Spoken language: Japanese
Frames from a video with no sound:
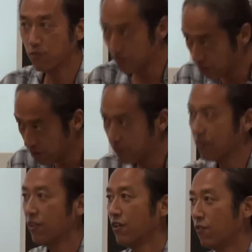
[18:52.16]
うん
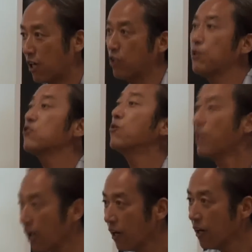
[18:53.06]
分かりますよ
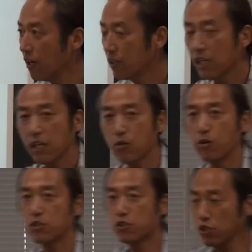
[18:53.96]
ねだから
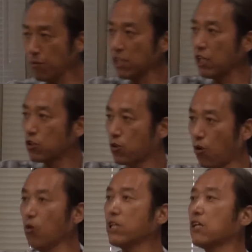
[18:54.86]
これ全て
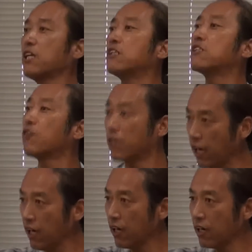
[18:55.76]
トータルなんですよ
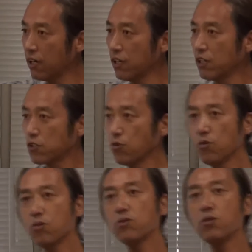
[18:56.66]
ねそ
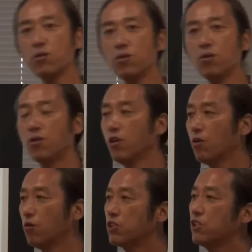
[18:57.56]
のことを
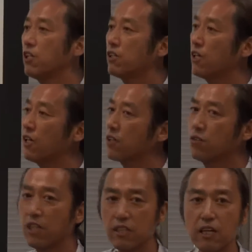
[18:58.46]
教えて
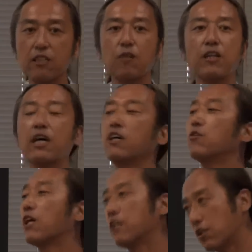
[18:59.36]
くれたんではない
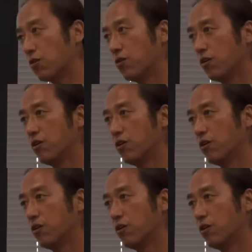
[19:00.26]
のかなと